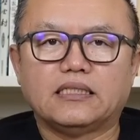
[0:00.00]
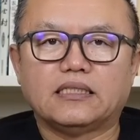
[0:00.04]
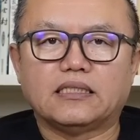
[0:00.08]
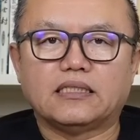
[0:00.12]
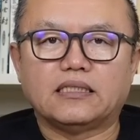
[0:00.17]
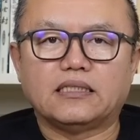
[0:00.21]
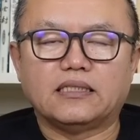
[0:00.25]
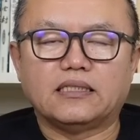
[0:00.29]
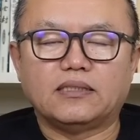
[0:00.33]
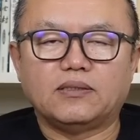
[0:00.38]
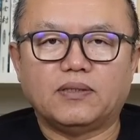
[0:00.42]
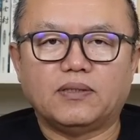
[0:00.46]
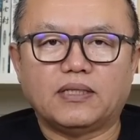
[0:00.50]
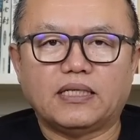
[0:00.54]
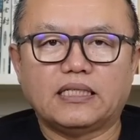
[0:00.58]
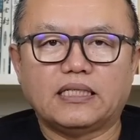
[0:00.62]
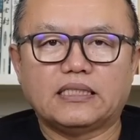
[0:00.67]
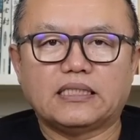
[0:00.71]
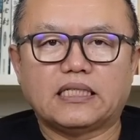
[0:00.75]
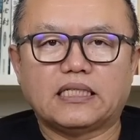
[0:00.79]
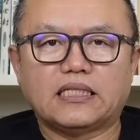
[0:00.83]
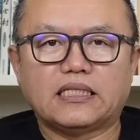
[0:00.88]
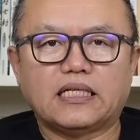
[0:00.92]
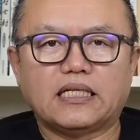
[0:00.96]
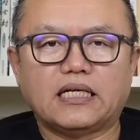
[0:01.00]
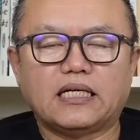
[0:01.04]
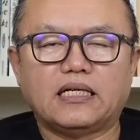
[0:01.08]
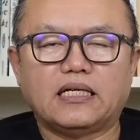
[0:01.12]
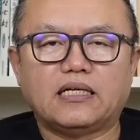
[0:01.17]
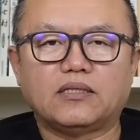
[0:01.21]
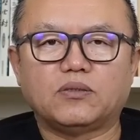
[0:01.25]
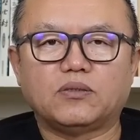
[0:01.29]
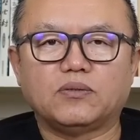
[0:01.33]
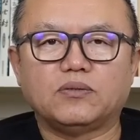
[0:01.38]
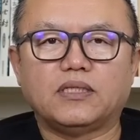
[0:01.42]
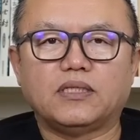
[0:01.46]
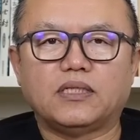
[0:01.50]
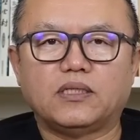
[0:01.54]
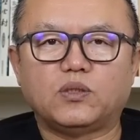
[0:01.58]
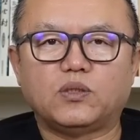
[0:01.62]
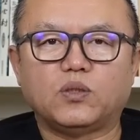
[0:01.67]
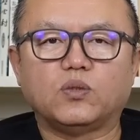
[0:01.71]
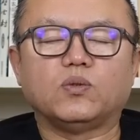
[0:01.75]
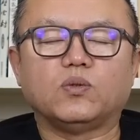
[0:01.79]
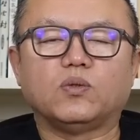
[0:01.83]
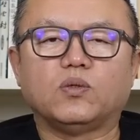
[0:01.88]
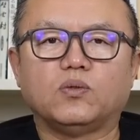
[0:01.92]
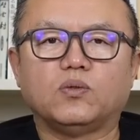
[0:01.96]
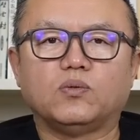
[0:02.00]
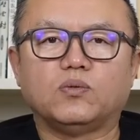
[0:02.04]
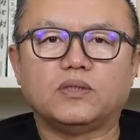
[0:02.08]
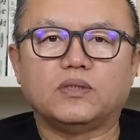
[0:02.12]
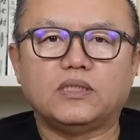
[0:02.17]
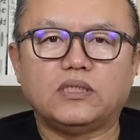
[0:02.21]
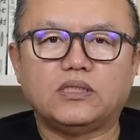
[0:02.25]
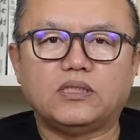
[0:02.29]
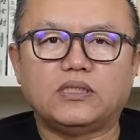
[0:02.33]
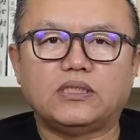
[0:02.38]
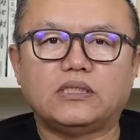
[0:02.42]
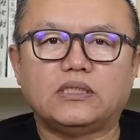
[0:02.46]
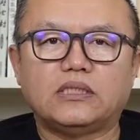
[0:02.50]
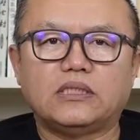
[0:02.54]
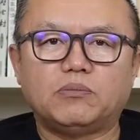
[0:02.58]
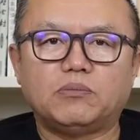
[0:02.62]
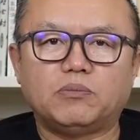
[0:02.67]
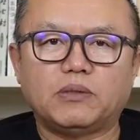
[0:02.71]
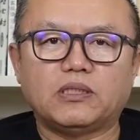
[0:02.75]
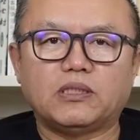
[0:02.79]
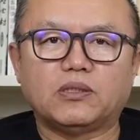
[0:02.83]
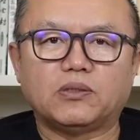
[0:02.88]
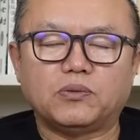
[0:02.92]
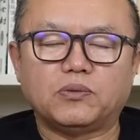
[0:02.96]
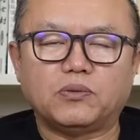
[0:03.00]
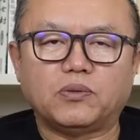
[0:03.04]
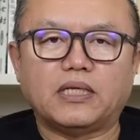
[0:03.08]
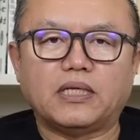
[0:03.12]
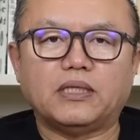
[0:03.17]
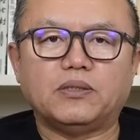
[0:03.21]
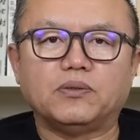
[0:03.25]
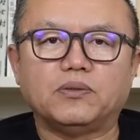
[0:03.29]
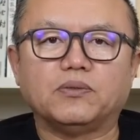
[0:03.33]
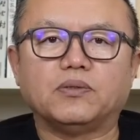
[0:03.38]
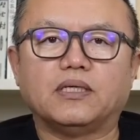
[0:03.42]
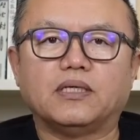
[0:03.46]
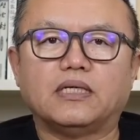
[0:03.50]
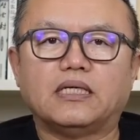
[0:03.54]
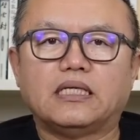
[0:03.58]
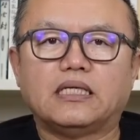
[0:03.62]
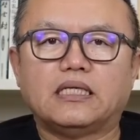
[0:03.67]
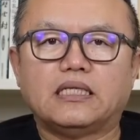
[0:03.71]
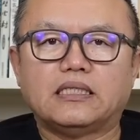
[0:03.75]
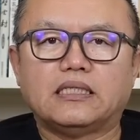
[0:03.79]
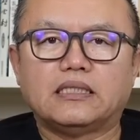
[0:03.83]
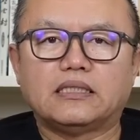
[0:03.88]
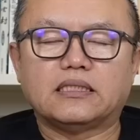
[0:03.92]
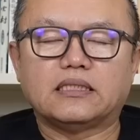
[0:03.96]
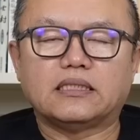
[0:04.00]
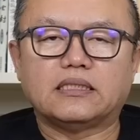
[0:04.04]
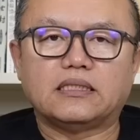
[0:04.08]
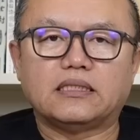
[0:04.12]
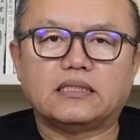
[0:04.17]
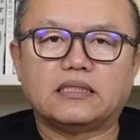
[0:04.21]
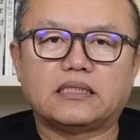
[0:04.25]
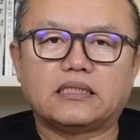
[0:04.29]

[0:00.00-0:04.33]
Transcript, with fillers: 呃，原来加拿大呀对待中共一直比较软弱啊。